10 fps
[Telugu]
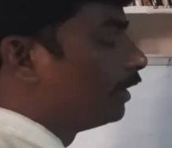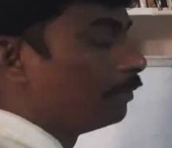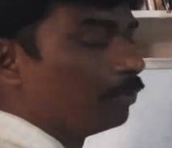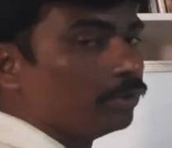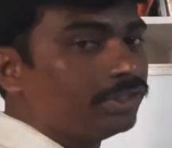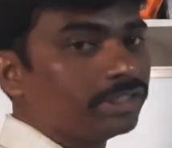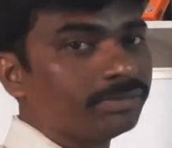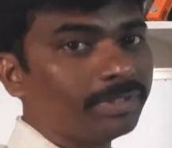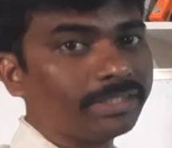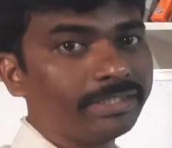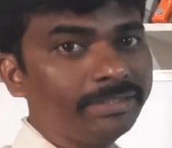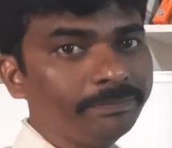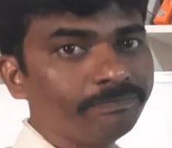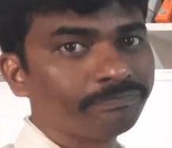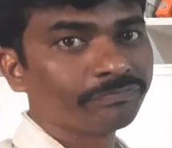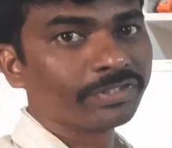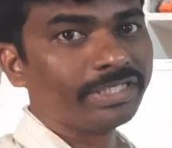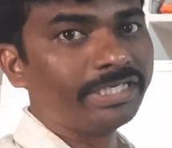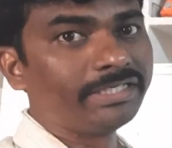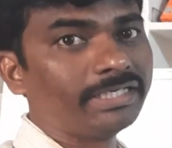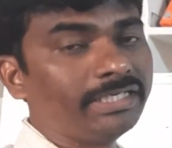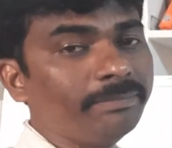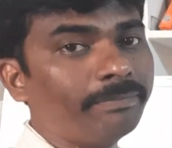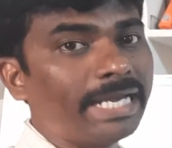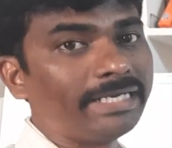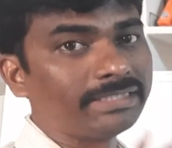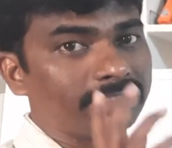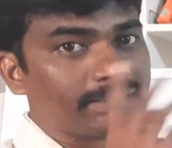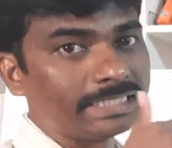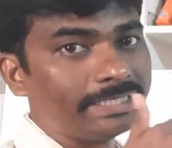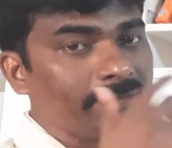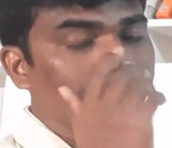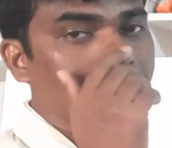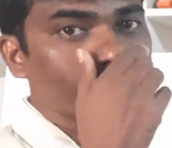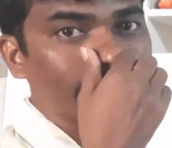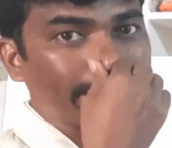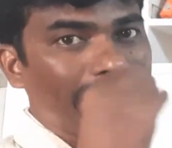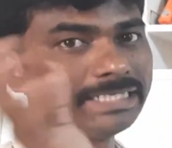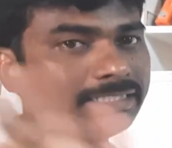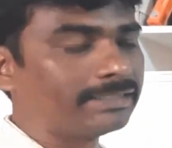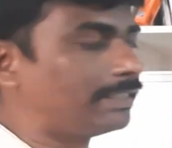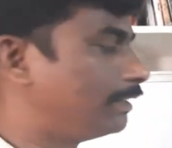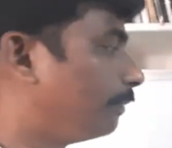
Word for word: ఇప్పుడు వచ్చేసి మనకి ఏంటండి మ్యాట్రిసెస్ అండ్ క్యాలిక్యులేషన్ అని